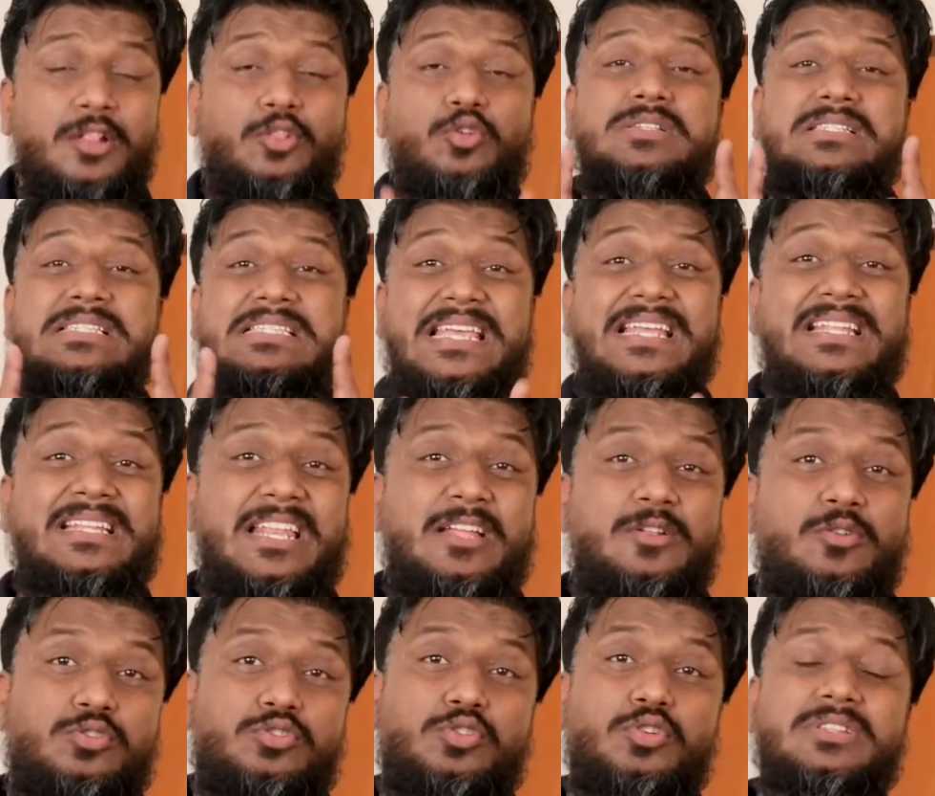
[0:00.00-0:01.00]
तो C3
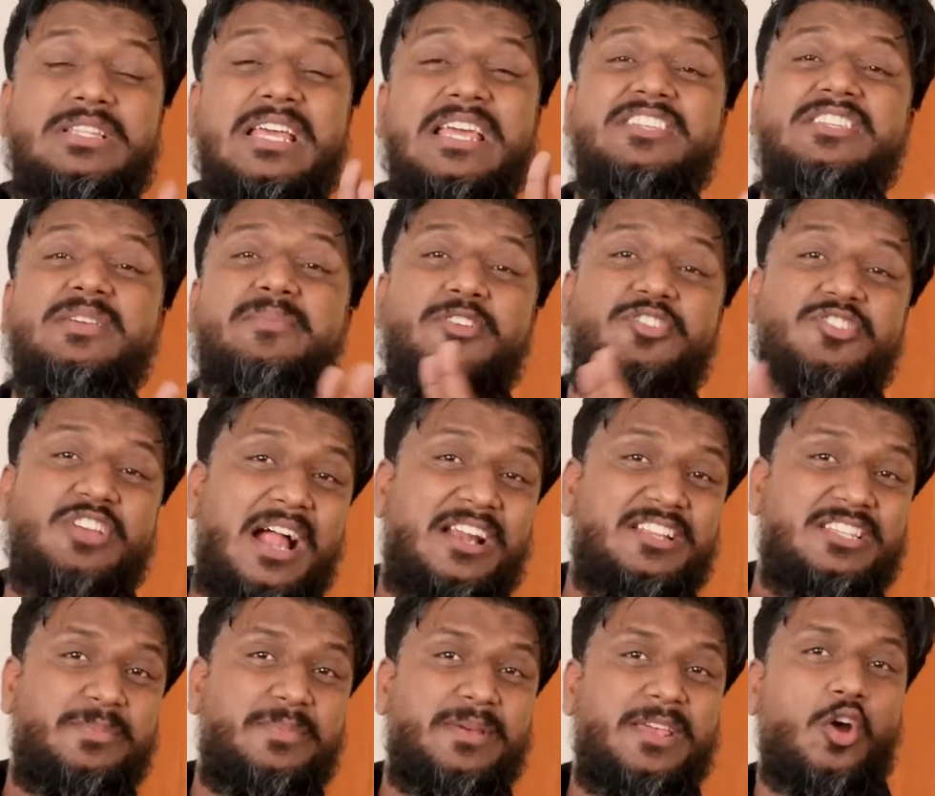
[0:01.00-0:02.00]
दोस्तों तीन जीबी चार
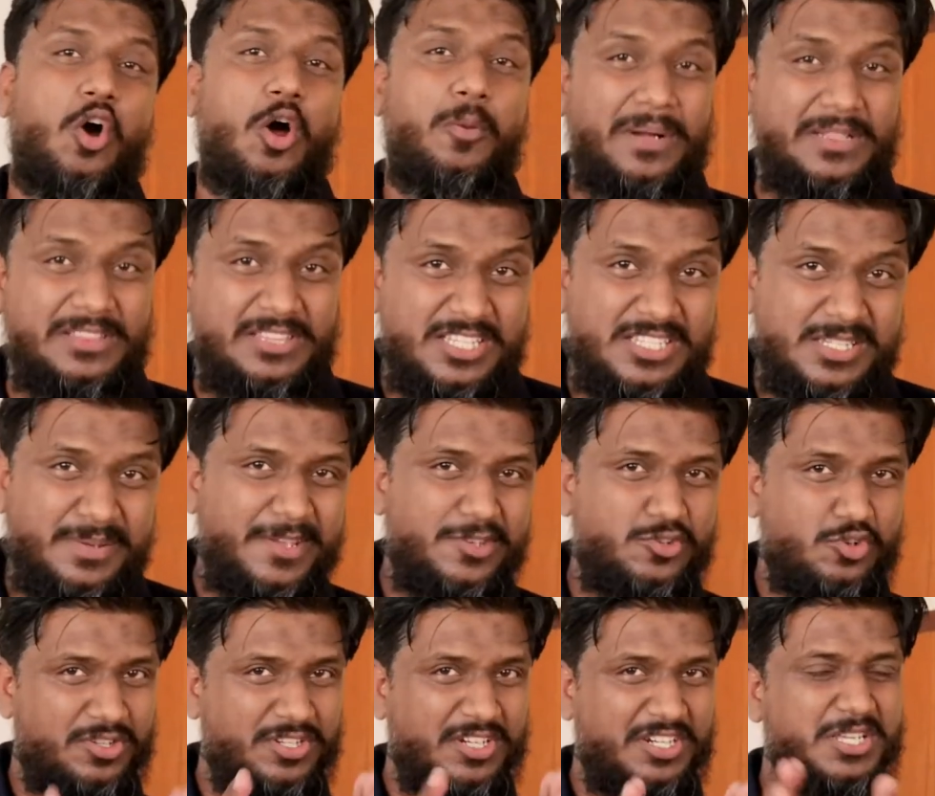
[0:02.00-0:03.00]
जीबी और बत्तीस जीबी
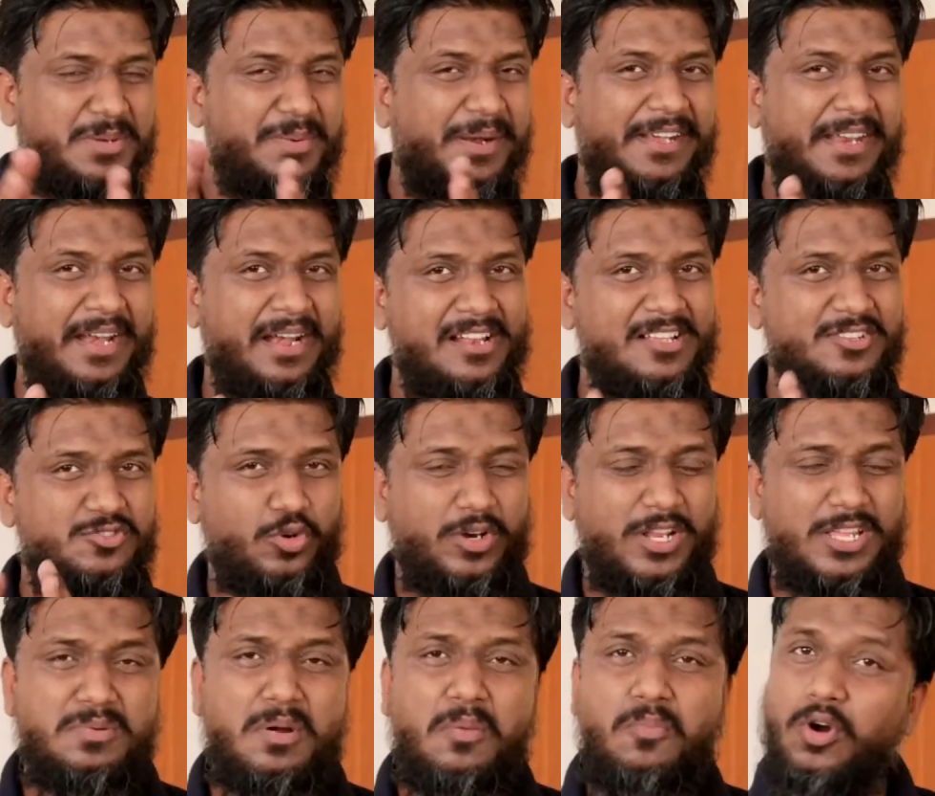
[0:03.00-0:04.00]
चौंसठ जीबी इंटरनल
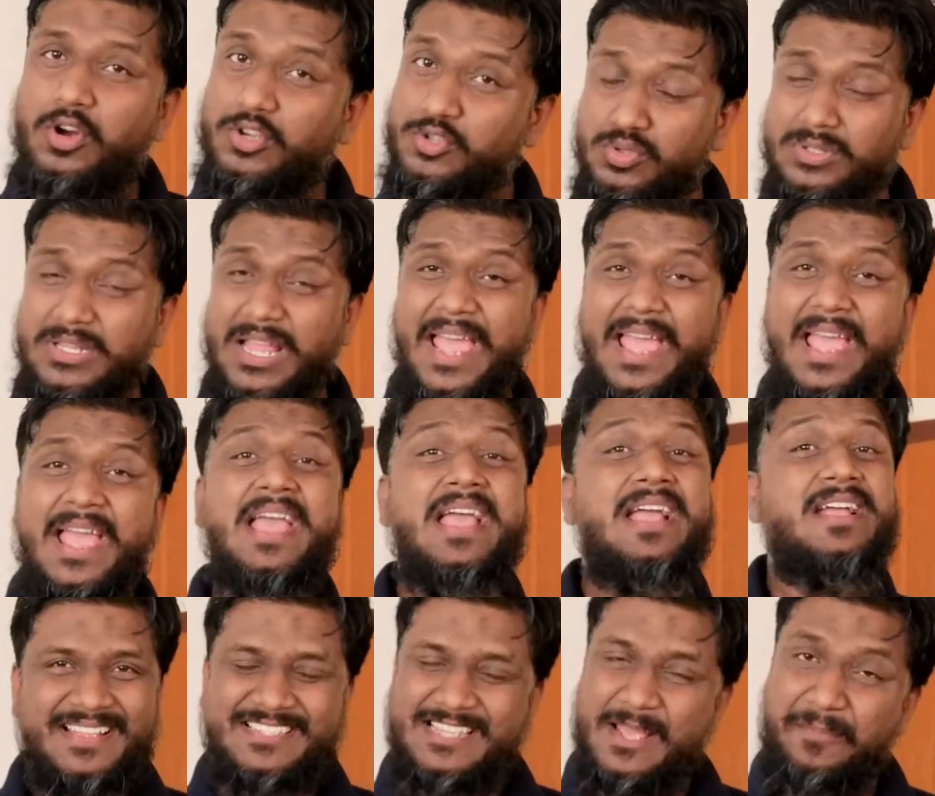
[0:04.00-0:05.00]
स्टोरेज पर मौजूद है
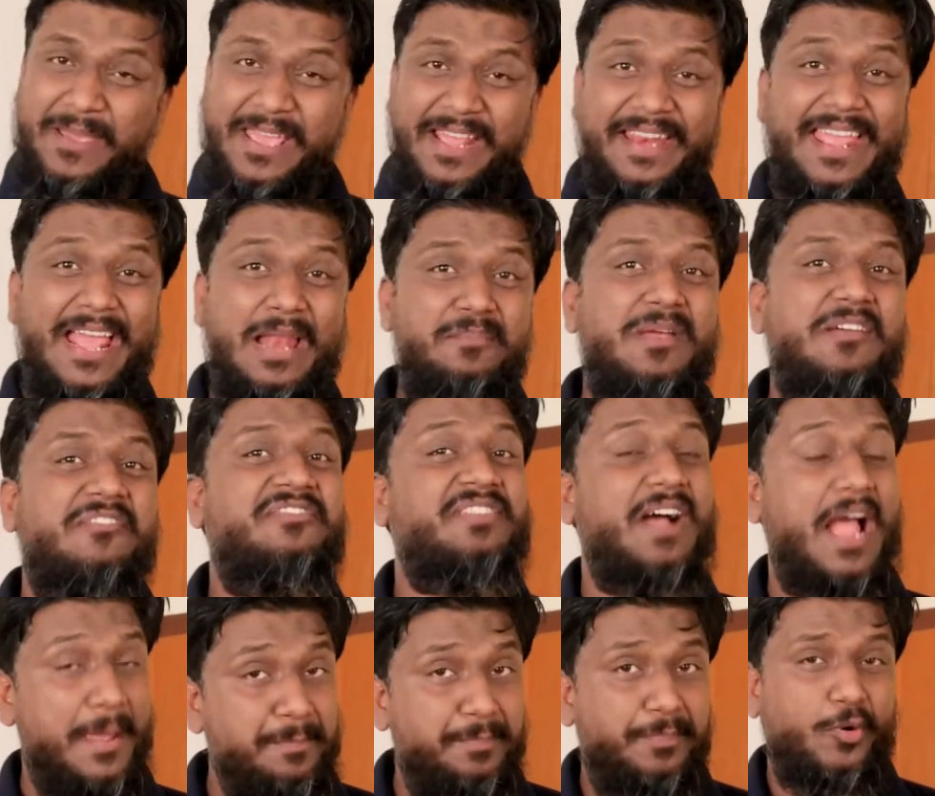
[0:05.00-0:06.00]
जबकि Realme 5
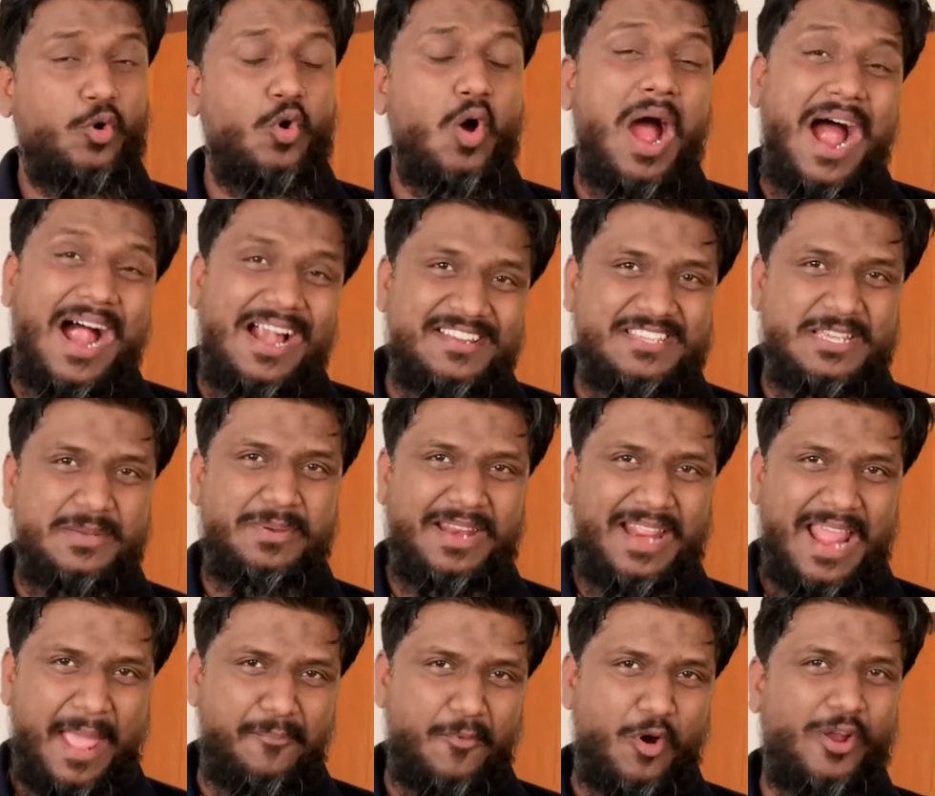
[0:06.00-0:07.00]
फाइव प्रो आठ जीबी
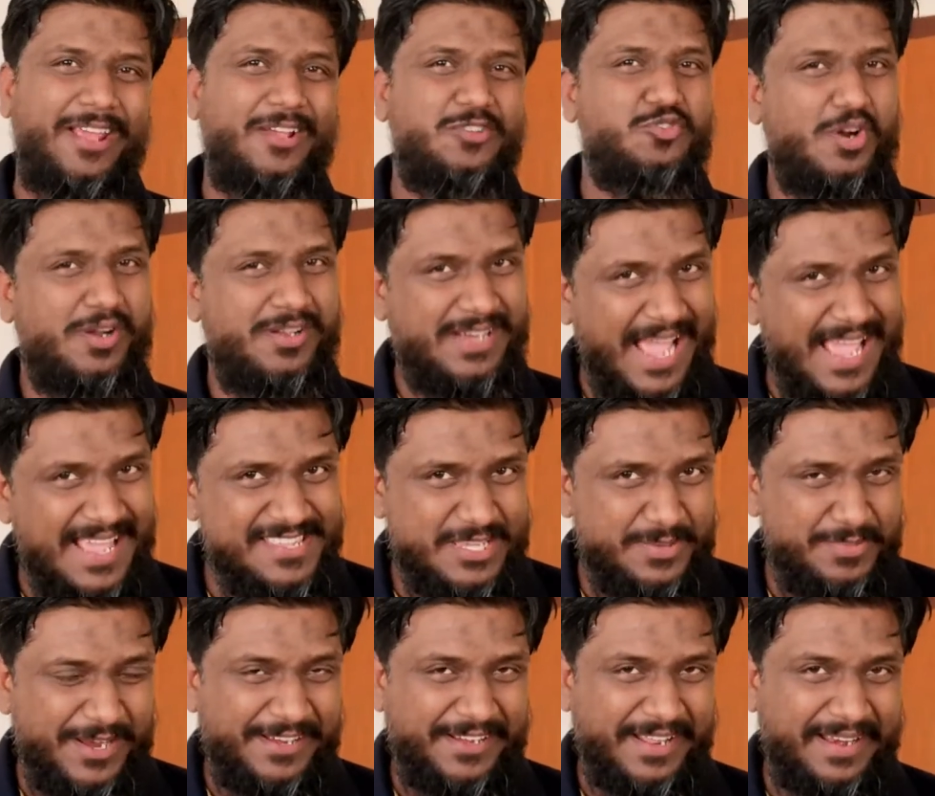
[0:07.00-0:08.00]
रैम और एक सौ अट्ठाईस
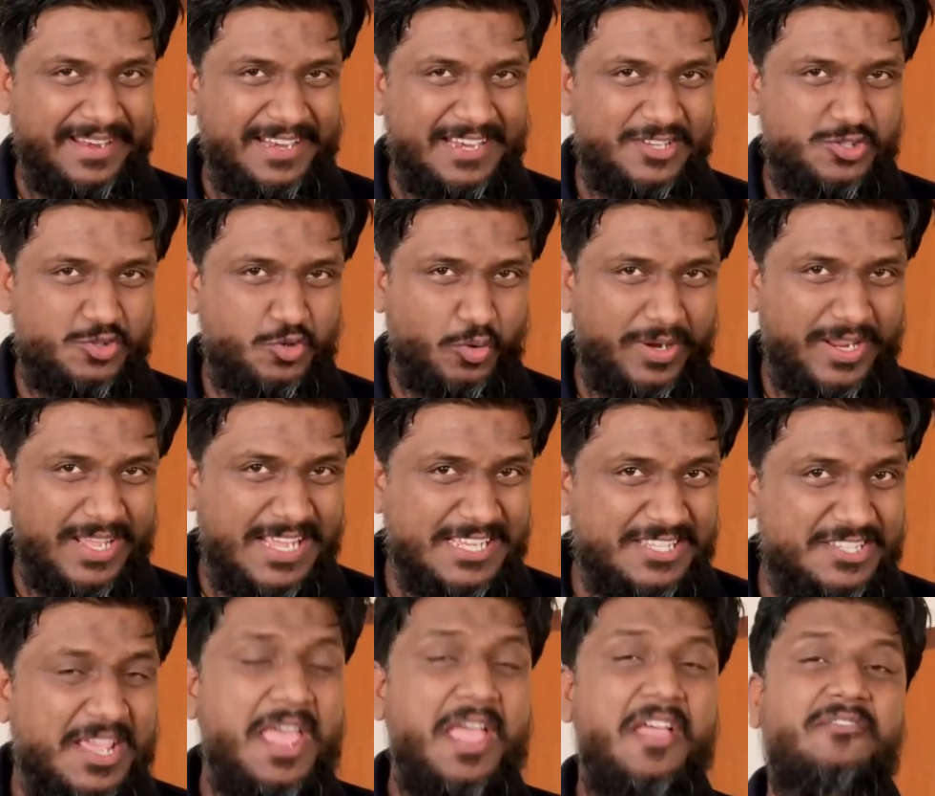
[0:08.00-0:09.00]
जीबी इंटरनल
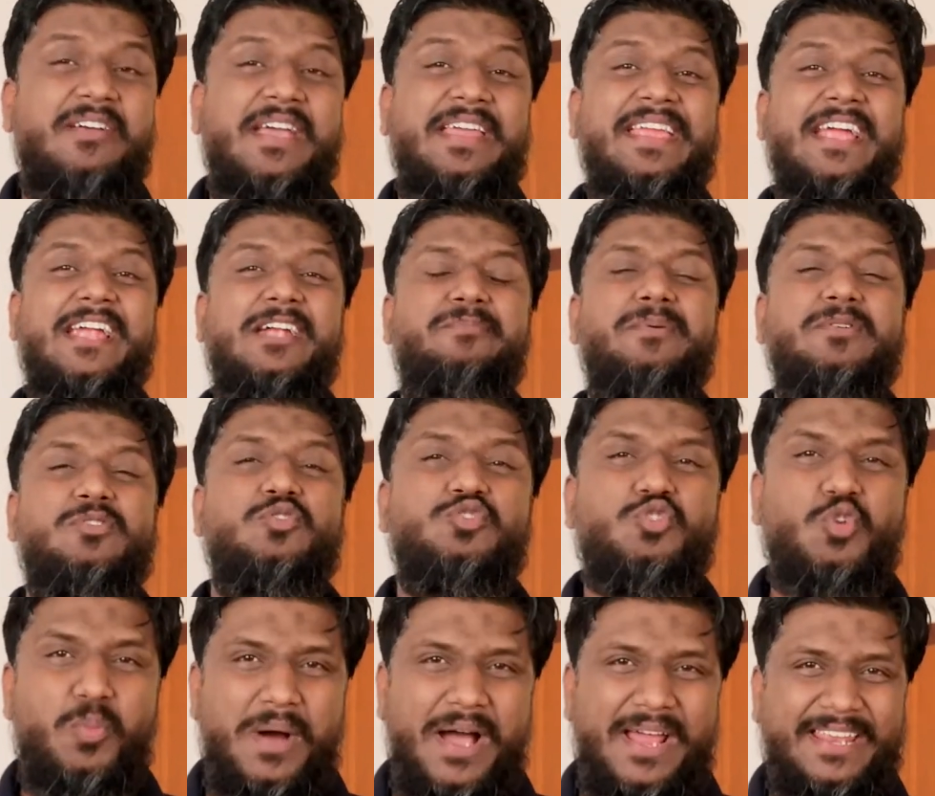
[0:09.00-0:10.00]
स्टोरेज वेरिएंट में
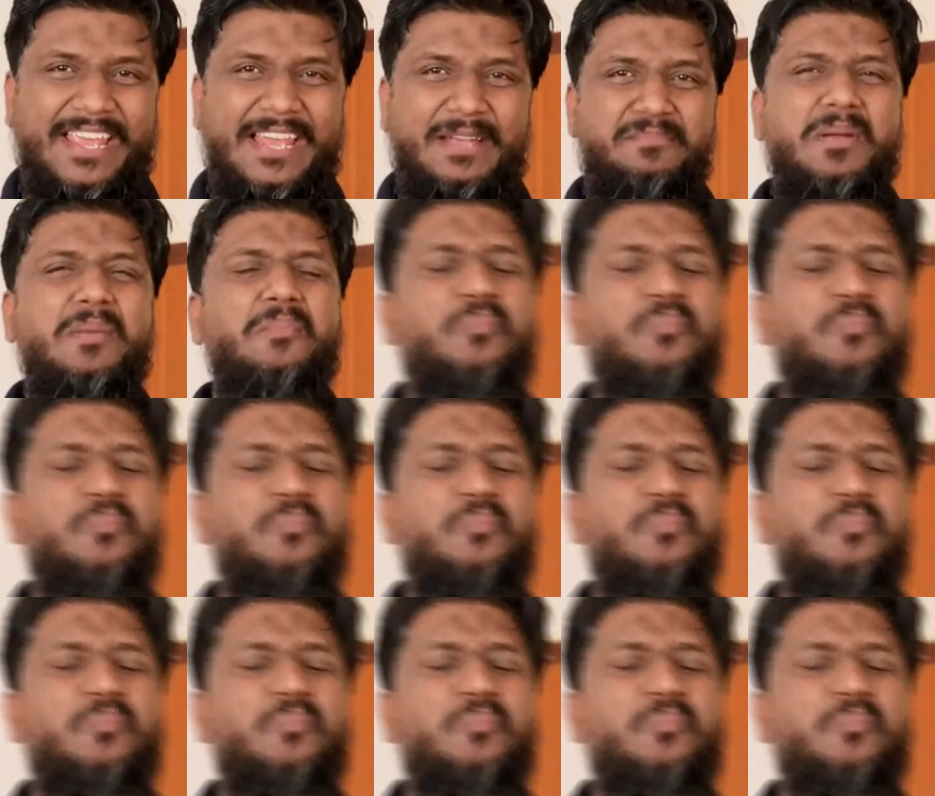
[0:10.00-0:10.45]
दोस्तों मार्केट में